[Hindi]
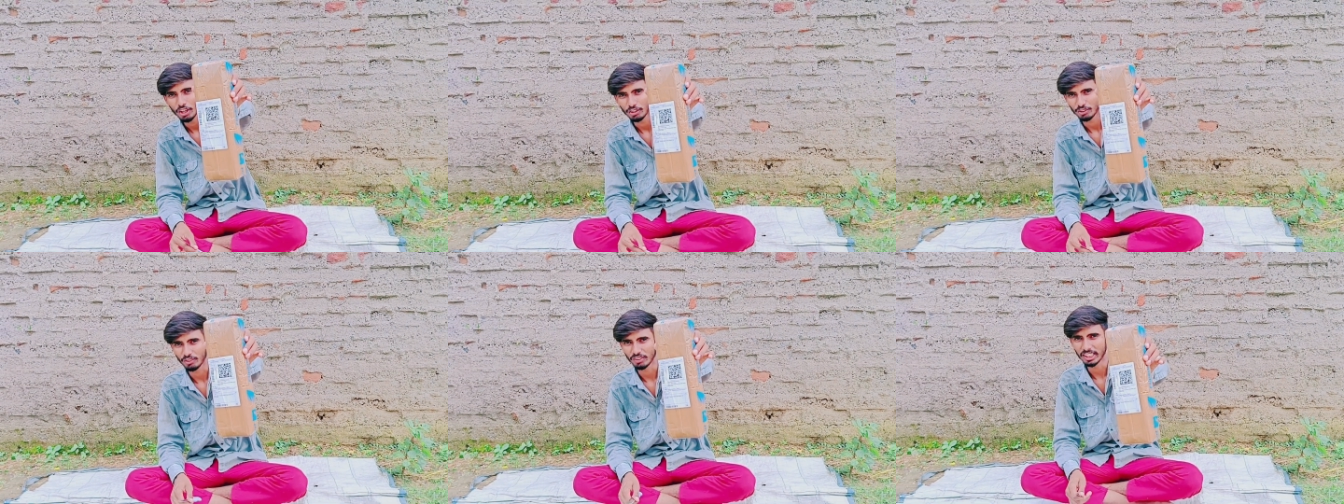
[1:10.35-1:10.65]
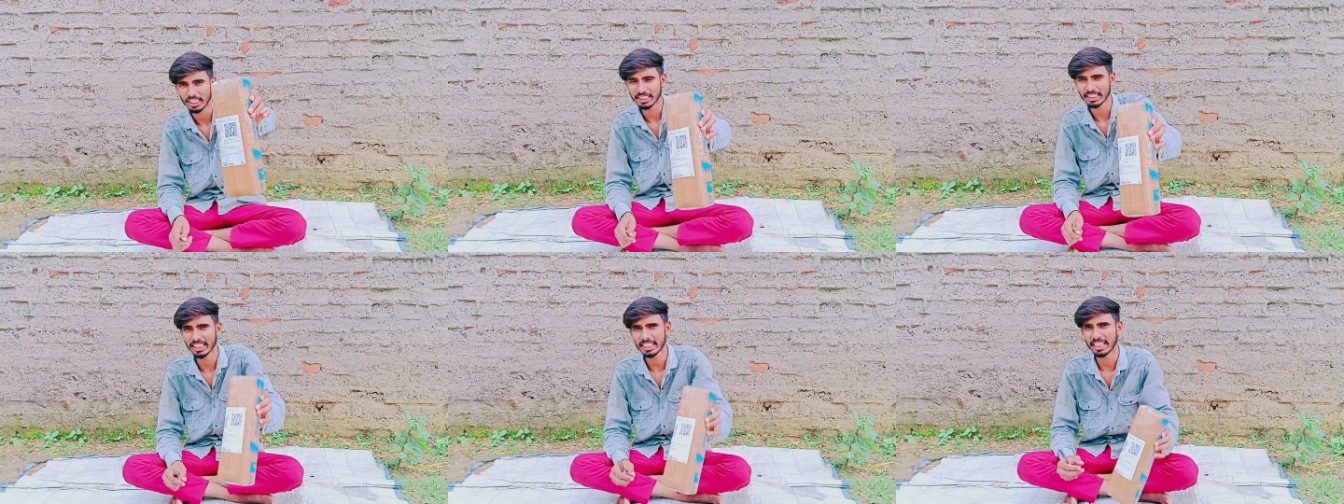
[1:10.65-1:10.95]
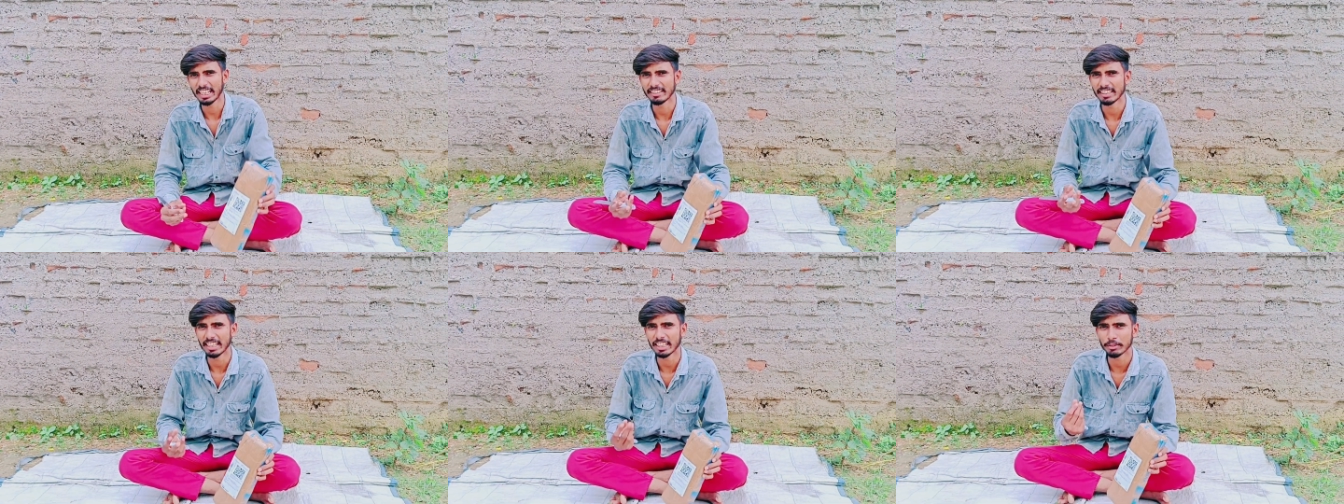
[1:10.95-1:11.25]
तो देखते हैं
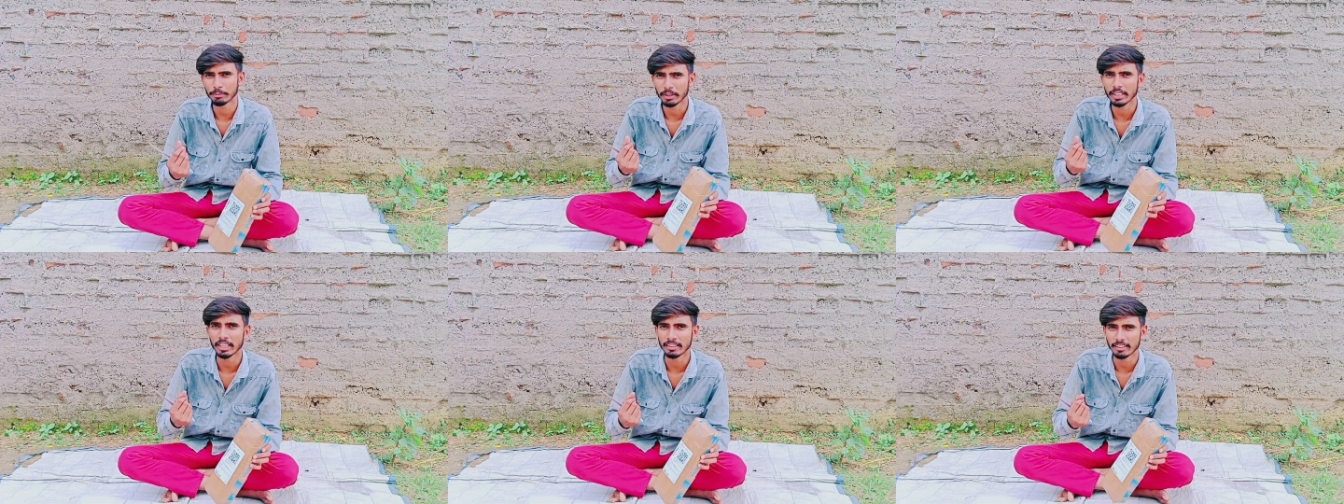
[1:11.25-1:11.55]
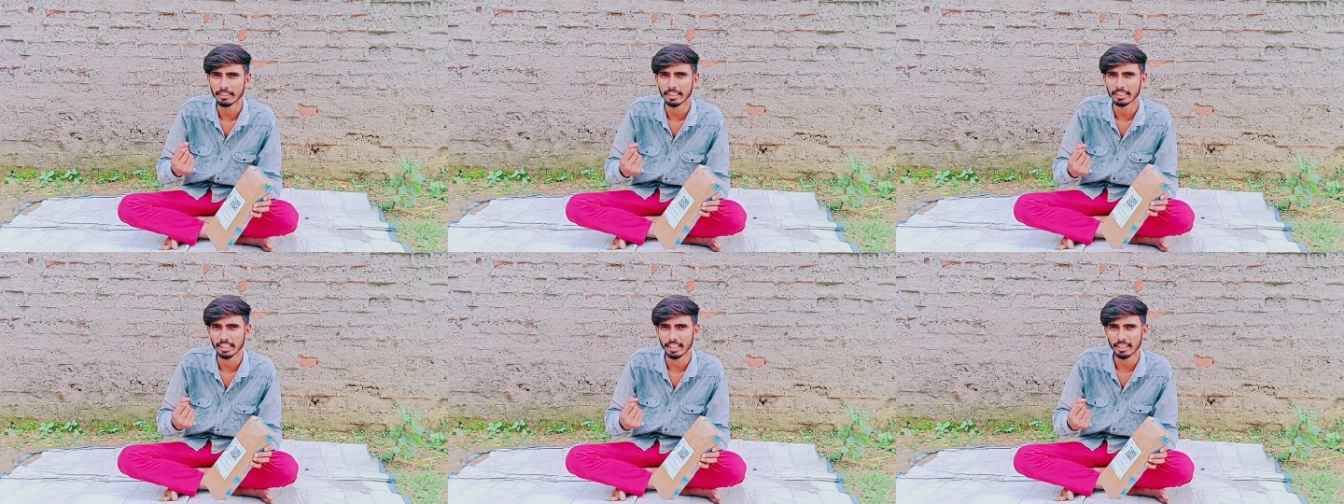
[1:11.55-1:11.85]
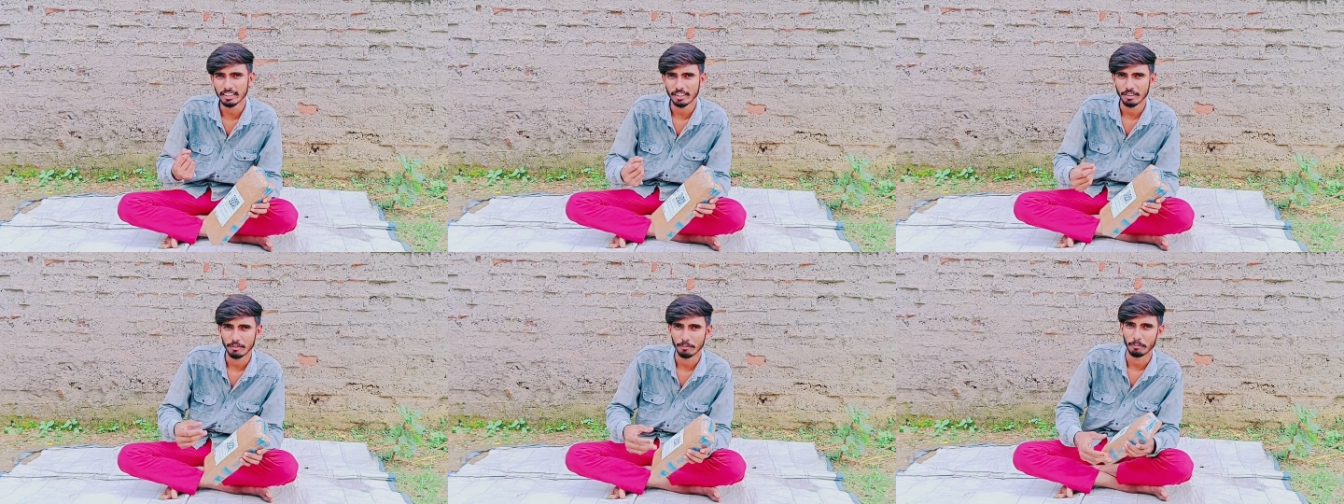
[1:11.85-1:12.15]
कैसा एक्सपीरियंस रहता
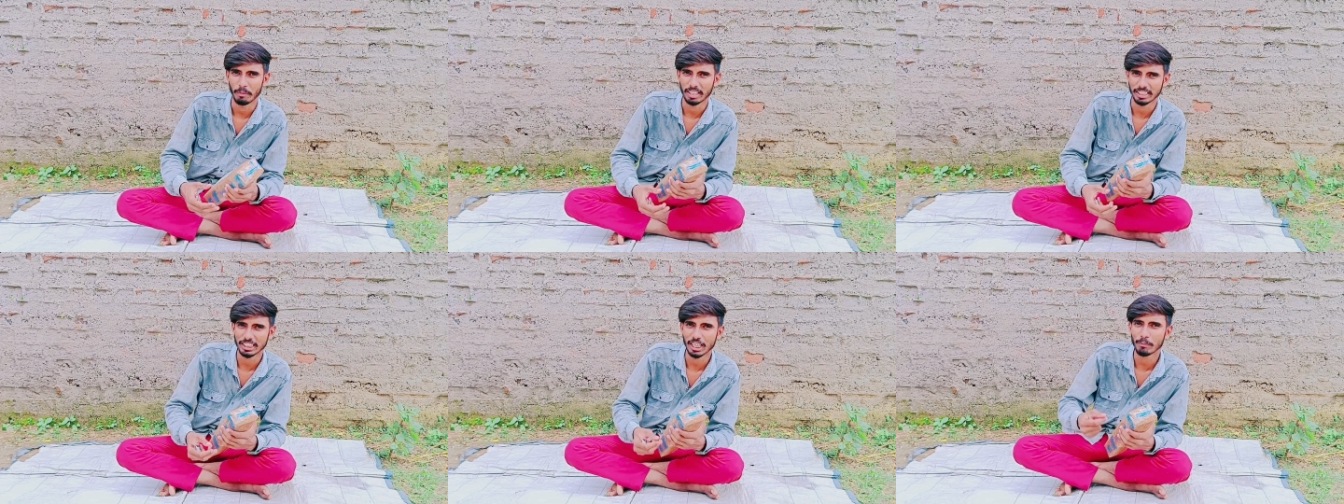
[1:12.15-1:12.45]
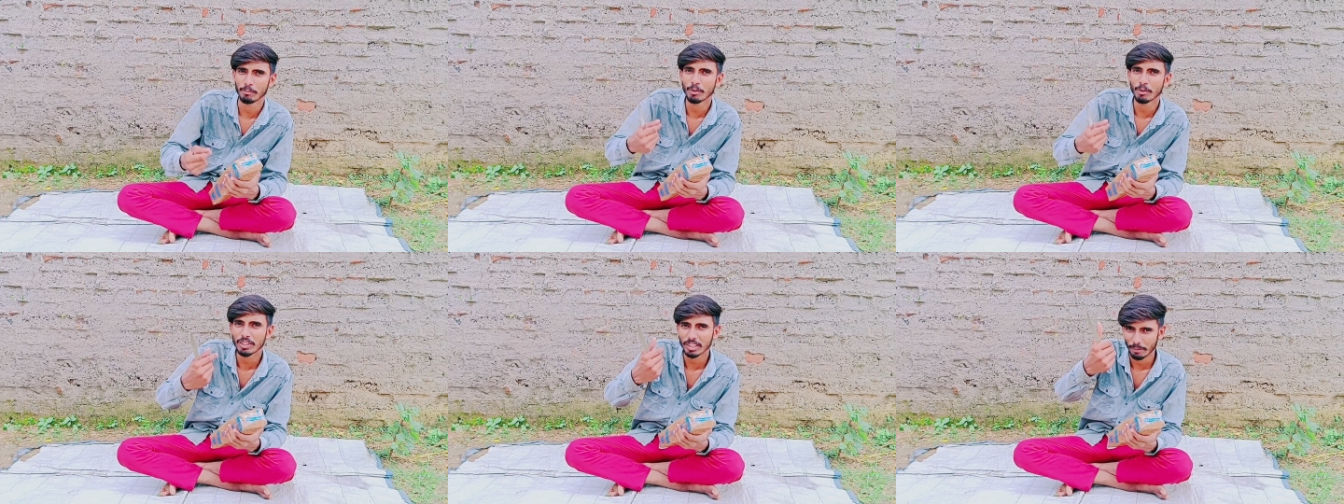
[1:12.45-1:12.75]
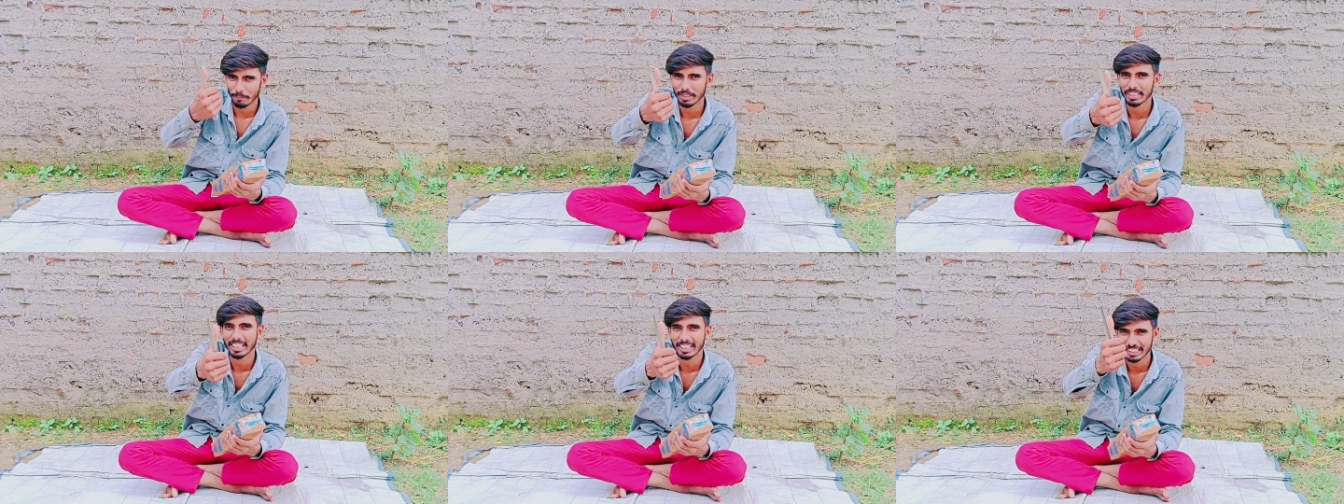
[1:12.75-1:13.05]
है बाकी आप लोग
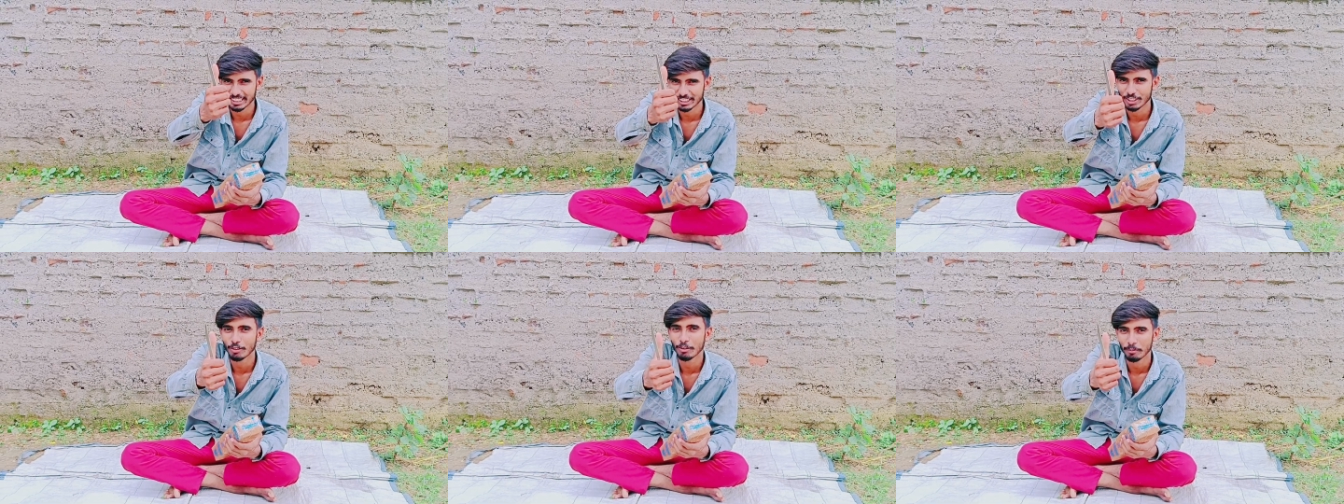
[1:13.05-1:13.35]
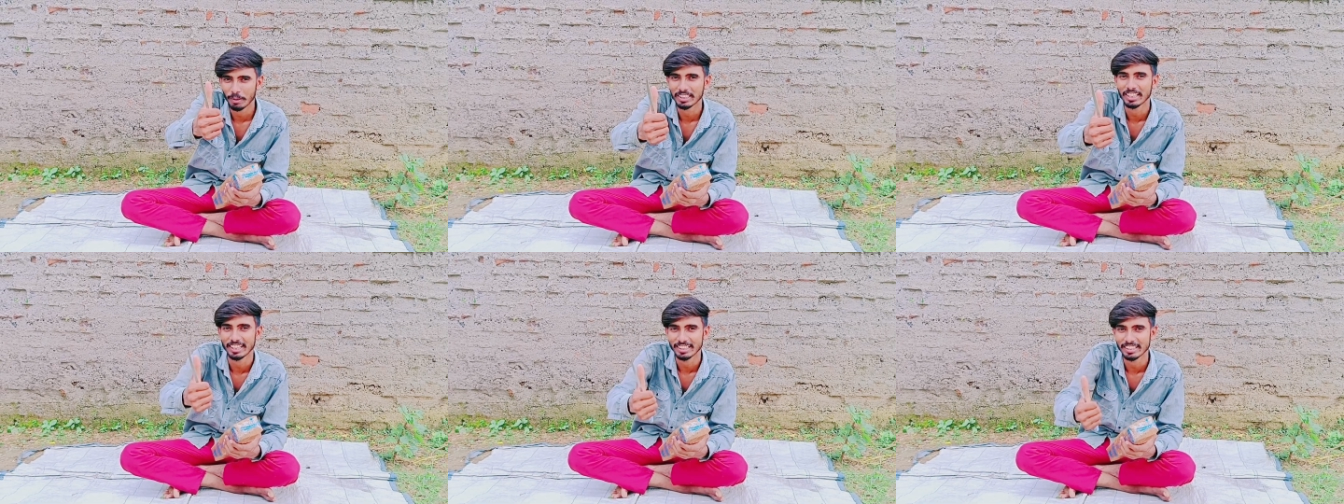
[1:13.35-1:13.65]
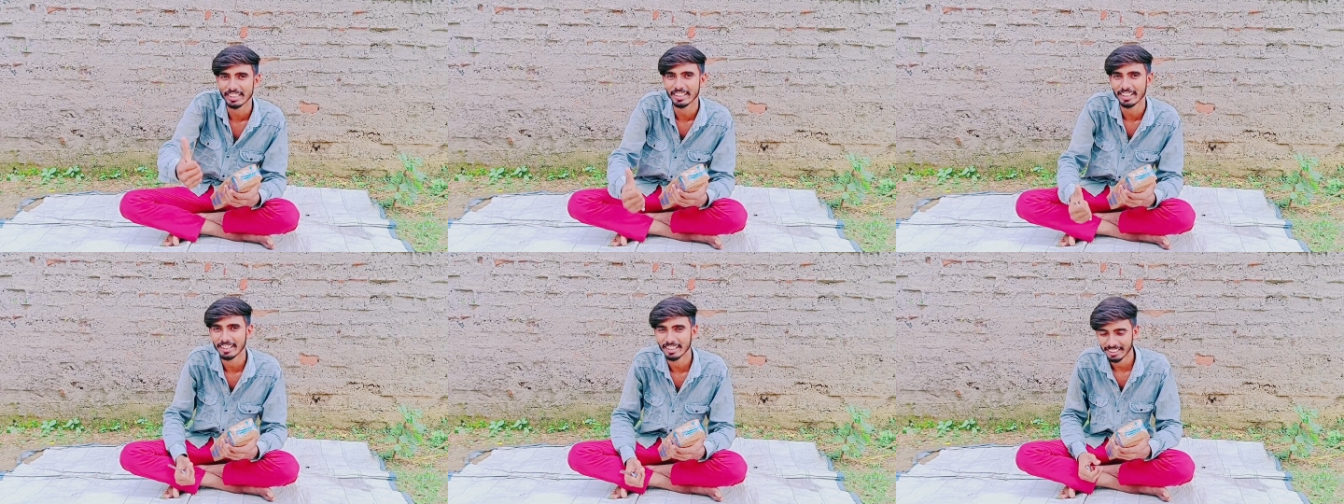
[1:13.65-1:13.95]
कमेंट करके ज़रूर
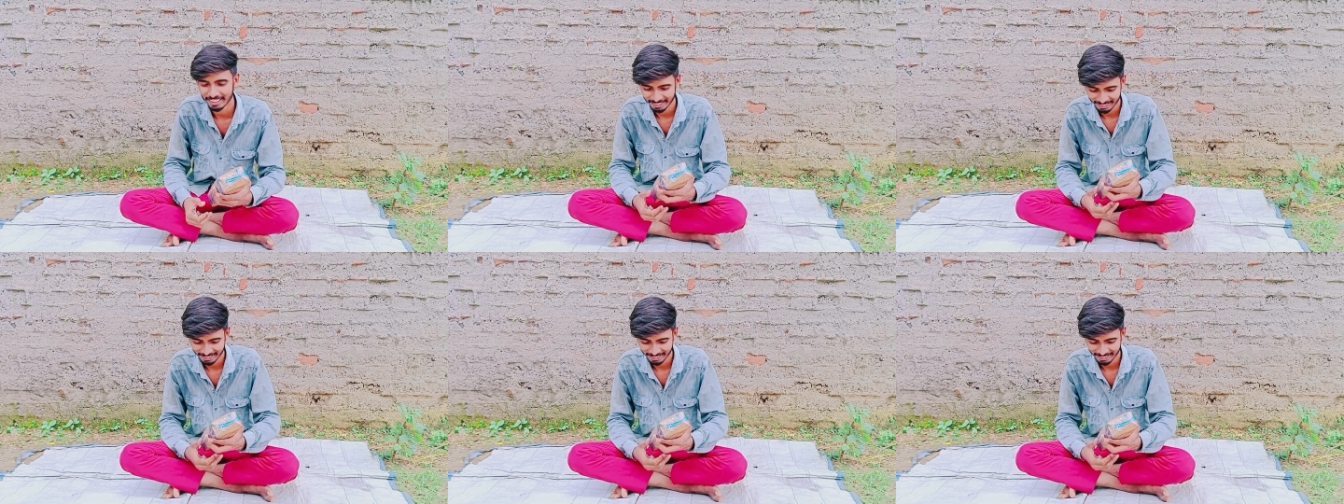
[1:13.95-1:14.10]
बताइएगा